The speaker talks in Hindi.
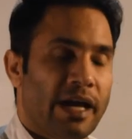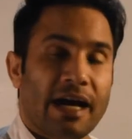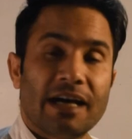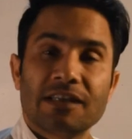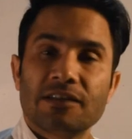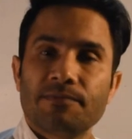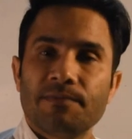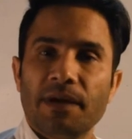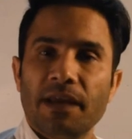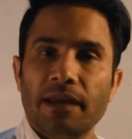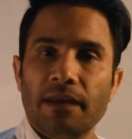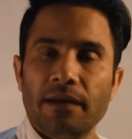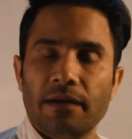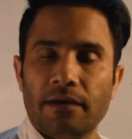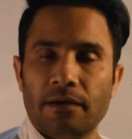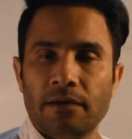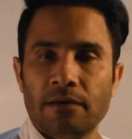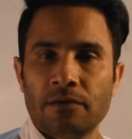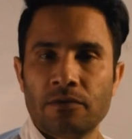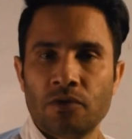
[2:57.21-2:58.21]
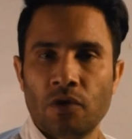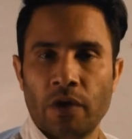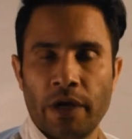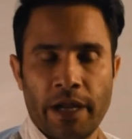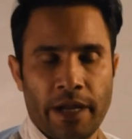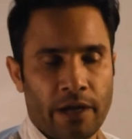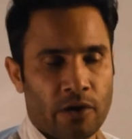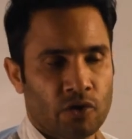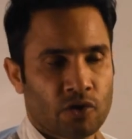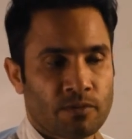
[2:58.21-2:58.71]
डांस में जो
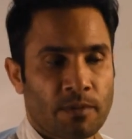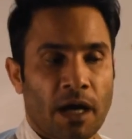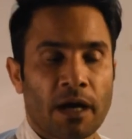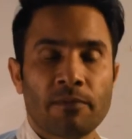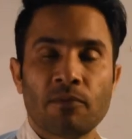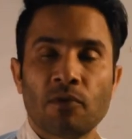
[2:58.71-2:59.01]
है उस्मान